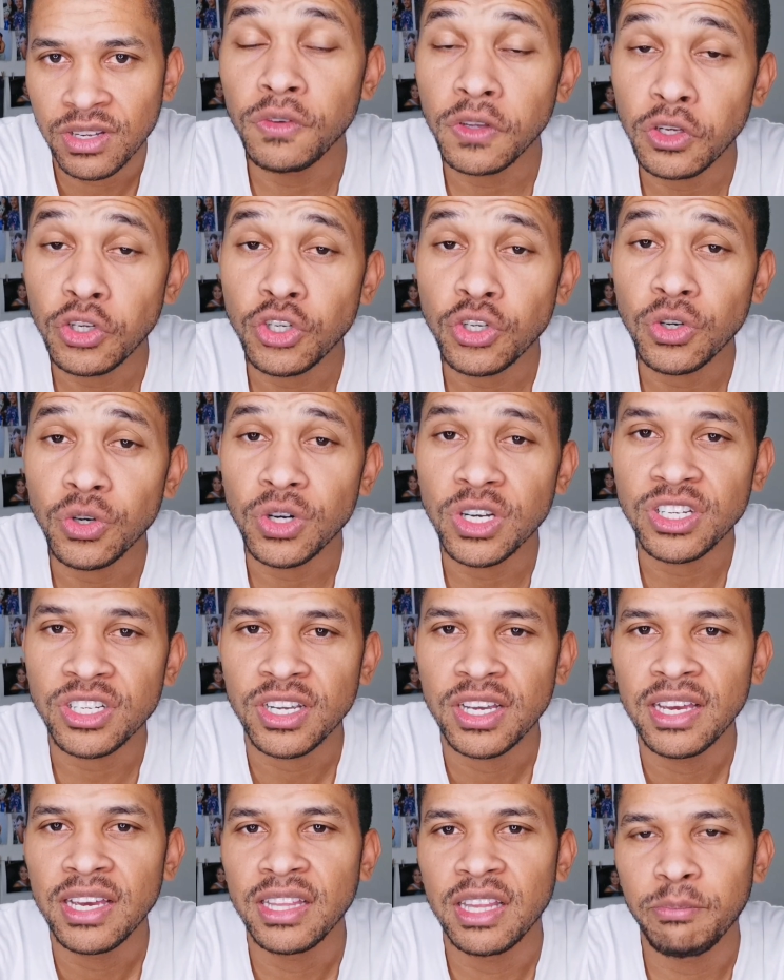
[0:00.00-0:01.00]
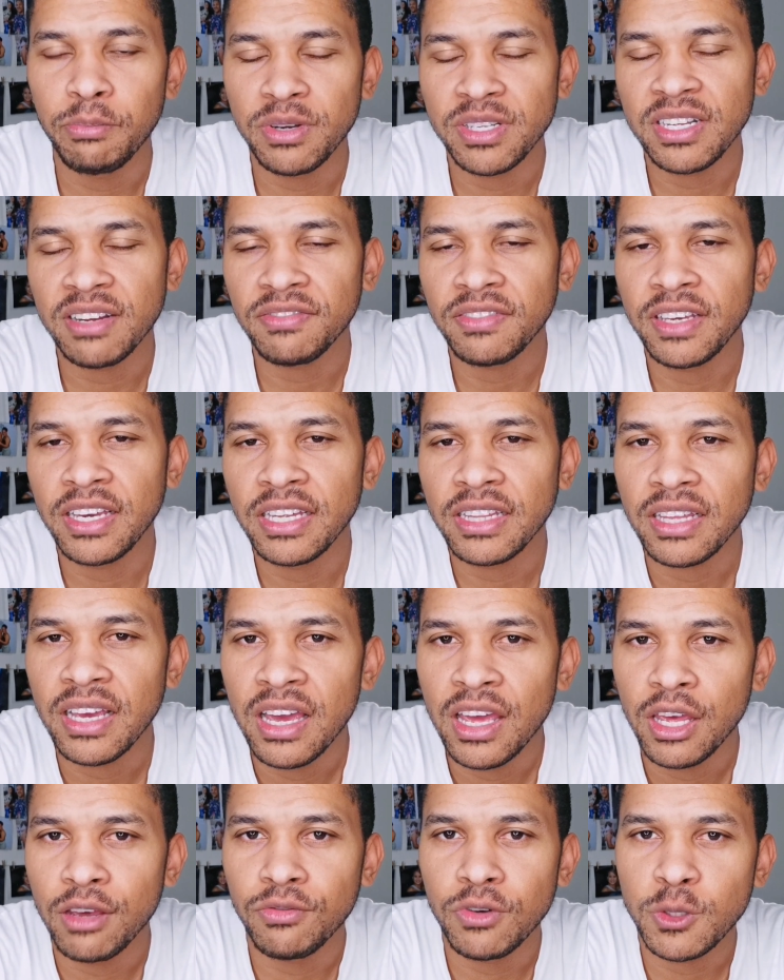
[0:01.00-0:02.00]
No vídeo de hoje, depois da
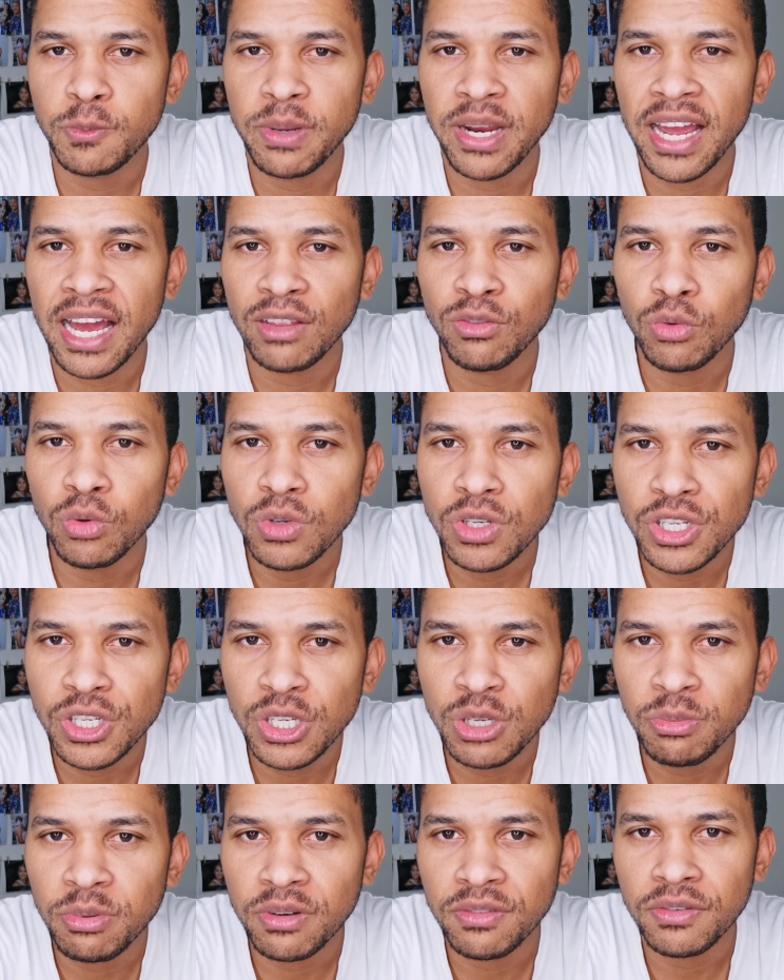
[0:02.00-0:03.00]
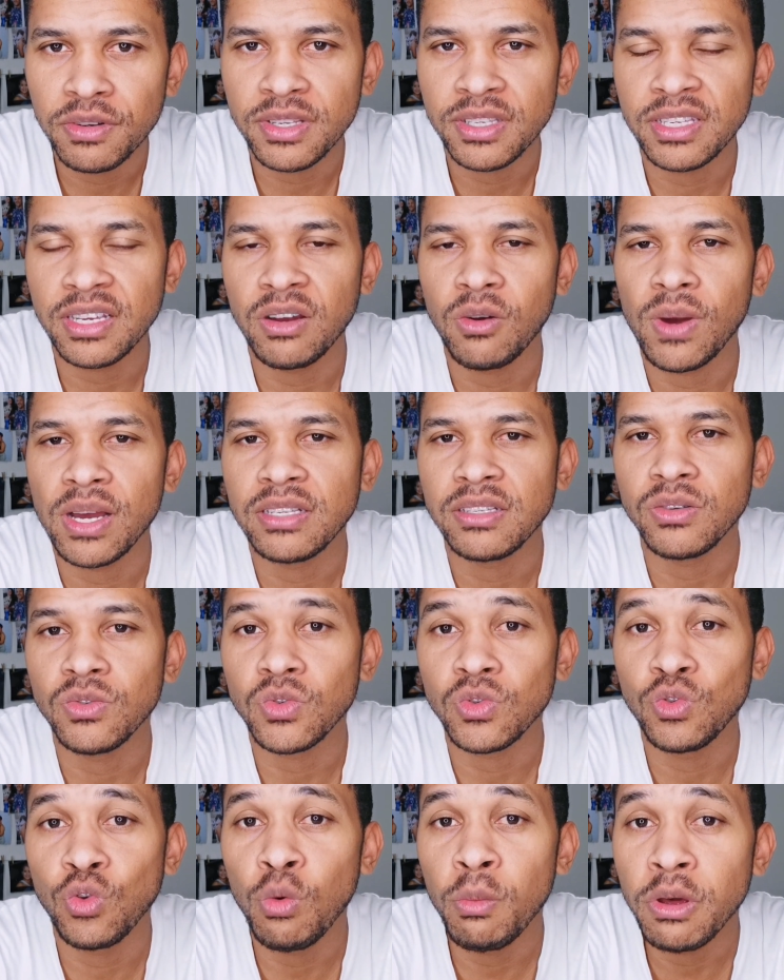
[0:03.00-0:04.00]
vinheta, eu vou explicar tudinho para você quais
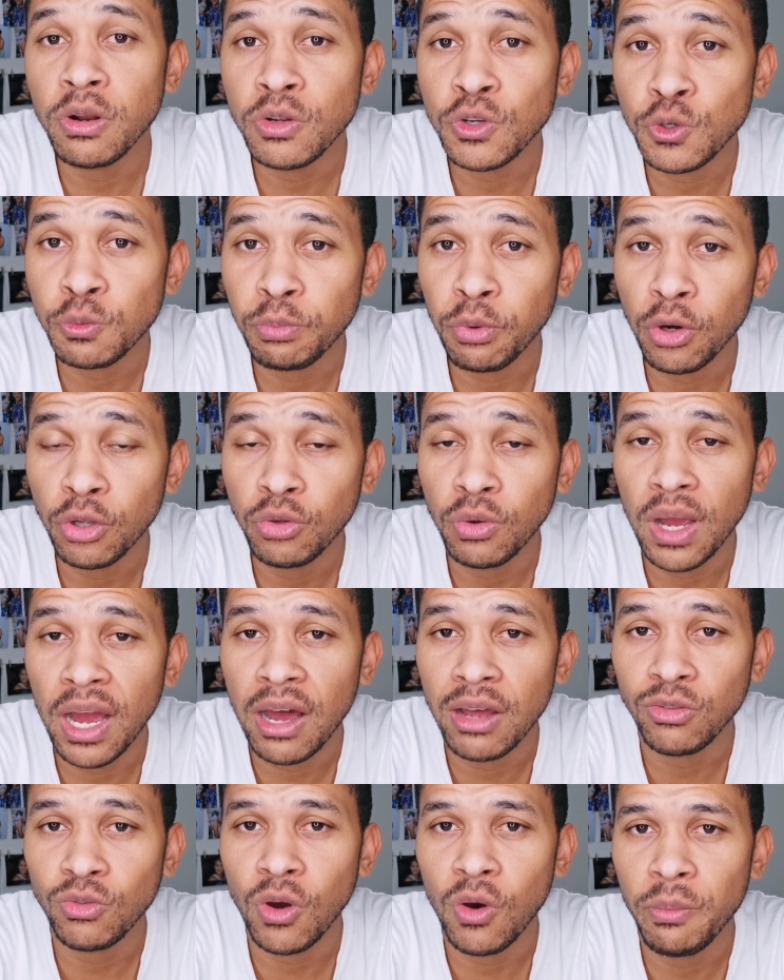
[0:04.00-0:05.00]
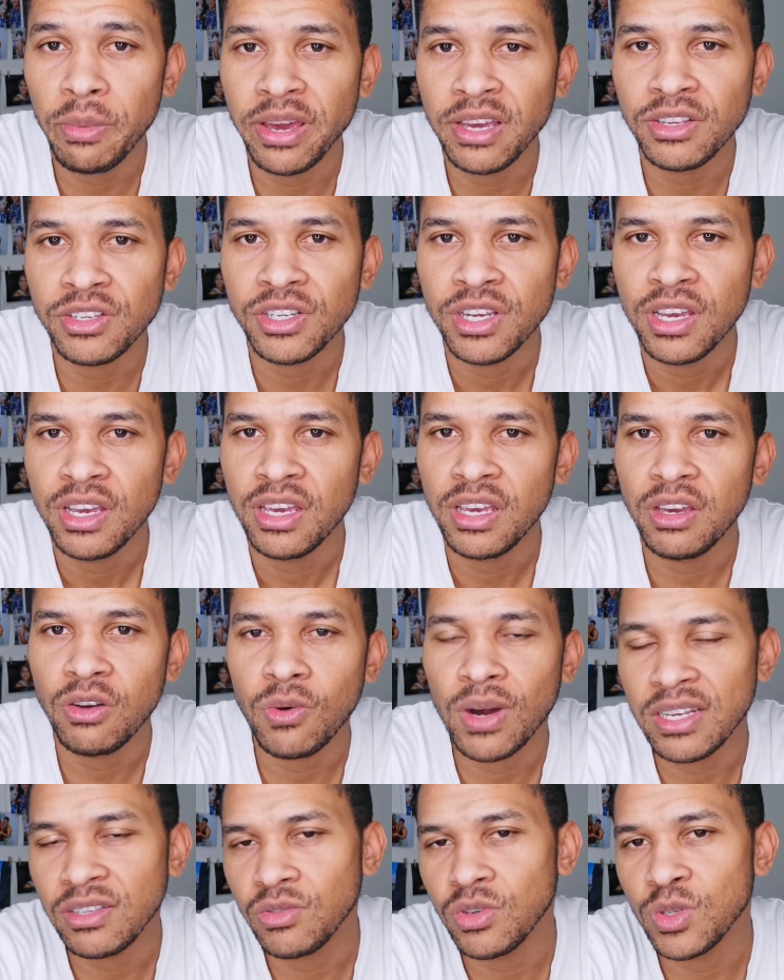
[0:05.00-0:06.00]
são os números de Portugal atualmente
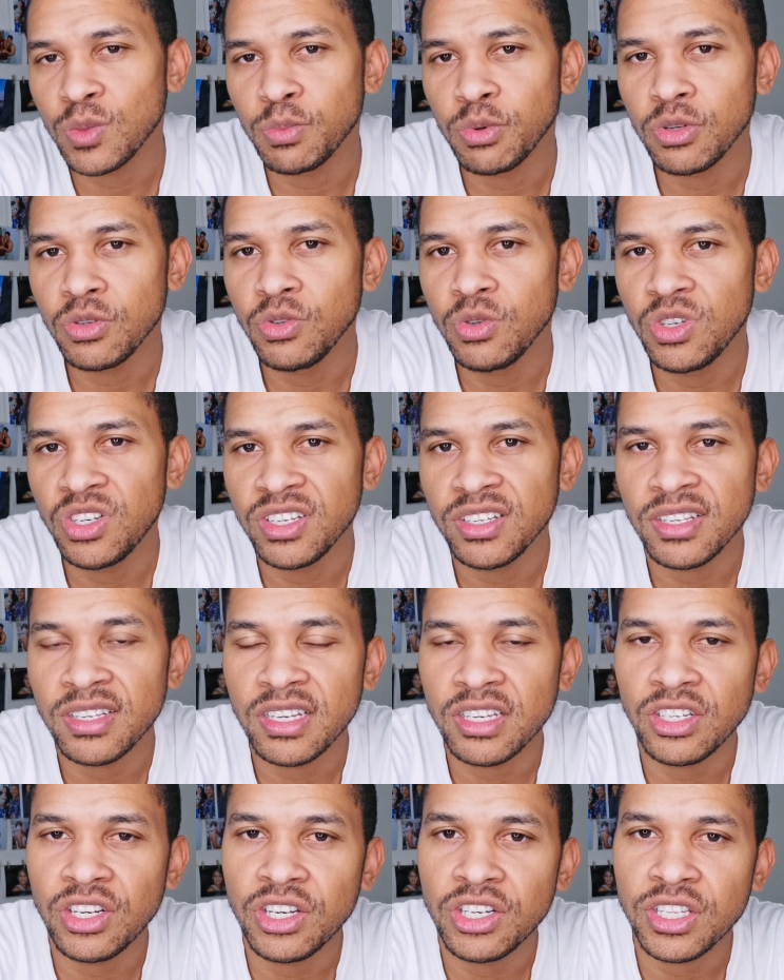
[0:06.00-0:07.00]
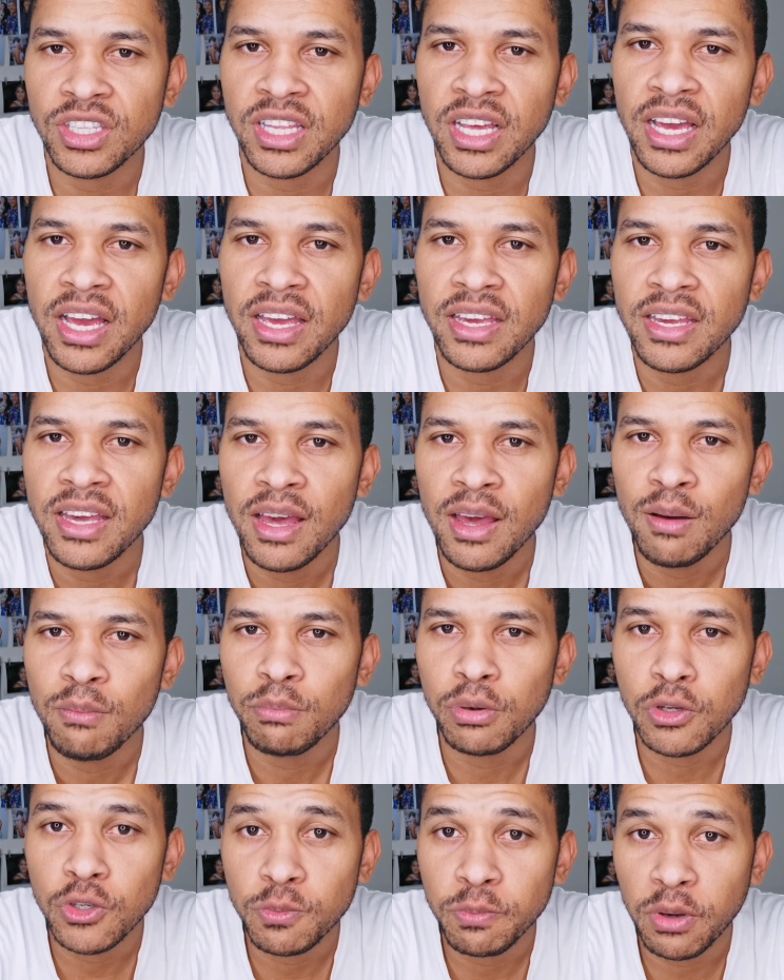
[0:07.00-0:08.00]
e quais são as boas notícias que a gente tem aí
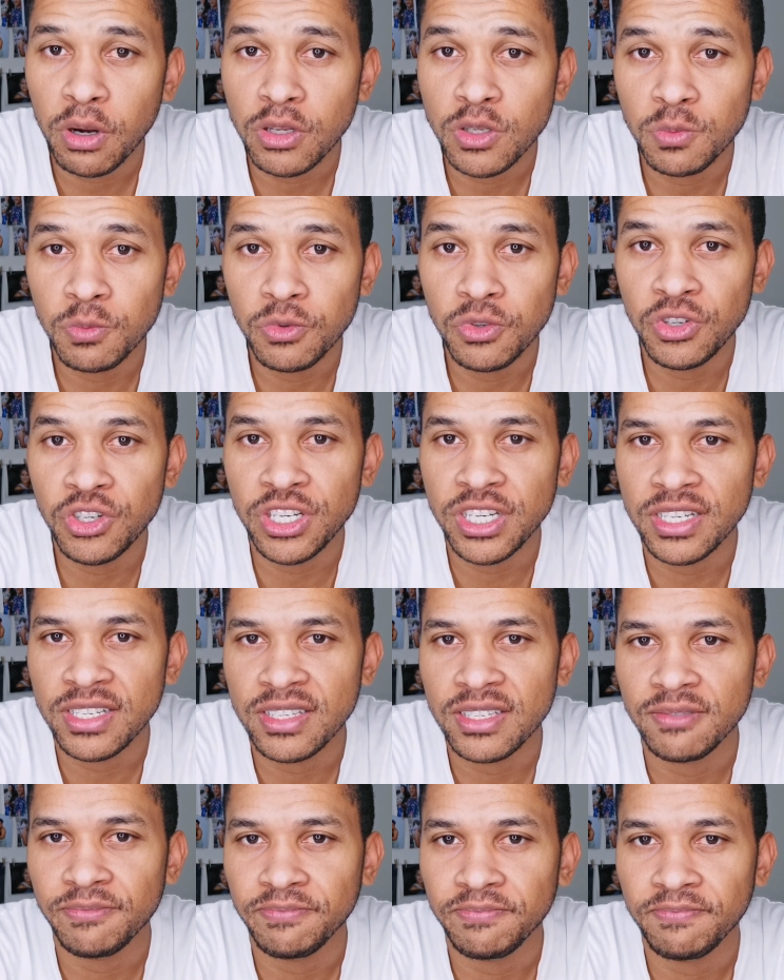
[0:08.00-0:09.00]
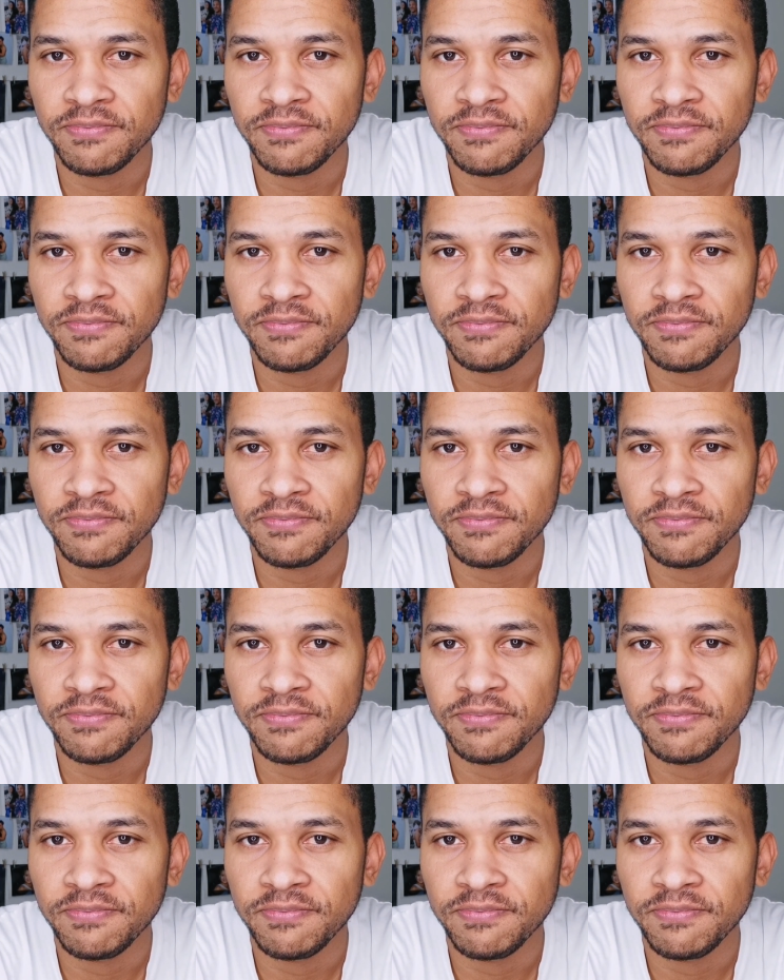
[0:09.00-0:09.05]
para os próximos dias.